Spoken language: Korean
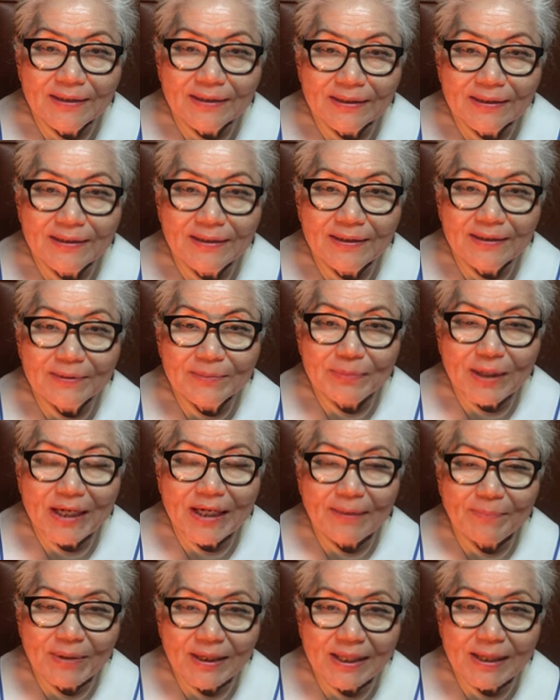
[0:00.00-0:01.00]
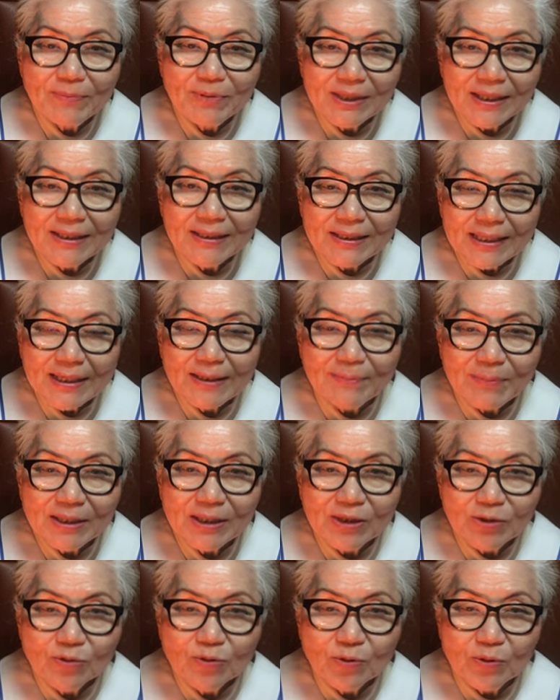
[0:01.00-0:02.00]
그 자기가 판 함정에 자기가
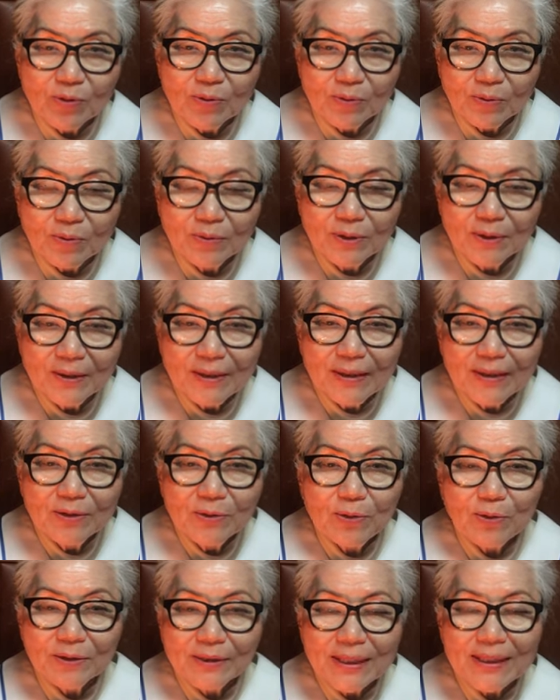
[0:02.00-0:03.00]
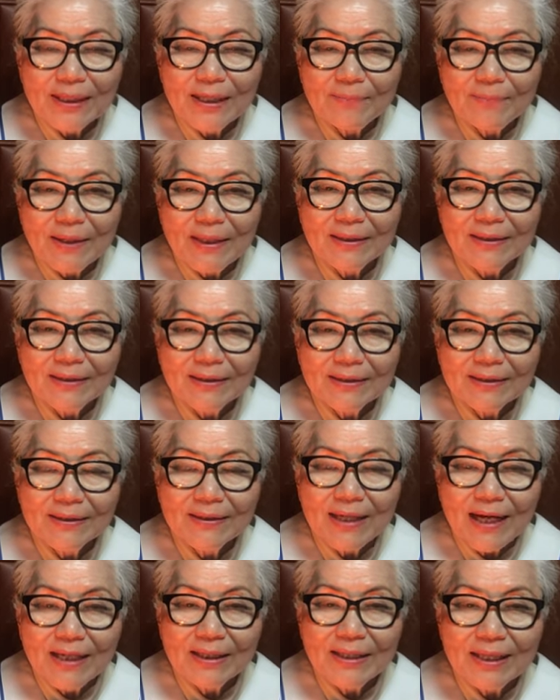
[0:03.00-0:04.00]
빠질 수도 있고 또 자기가 판 그
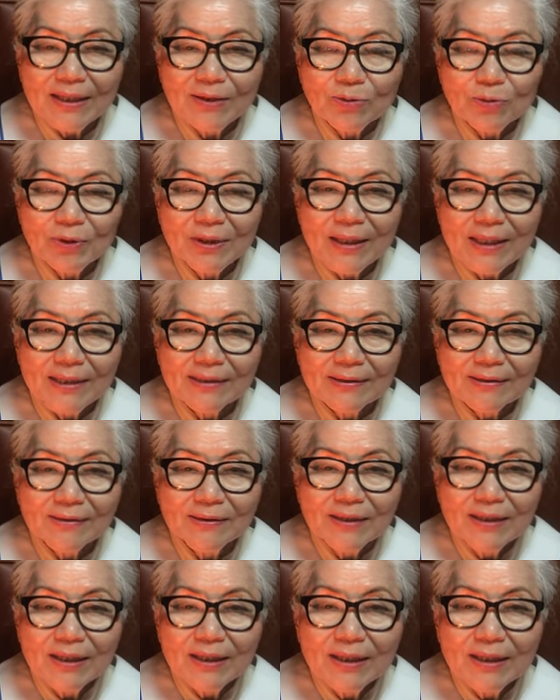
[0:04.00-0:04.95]
악행으로 인해서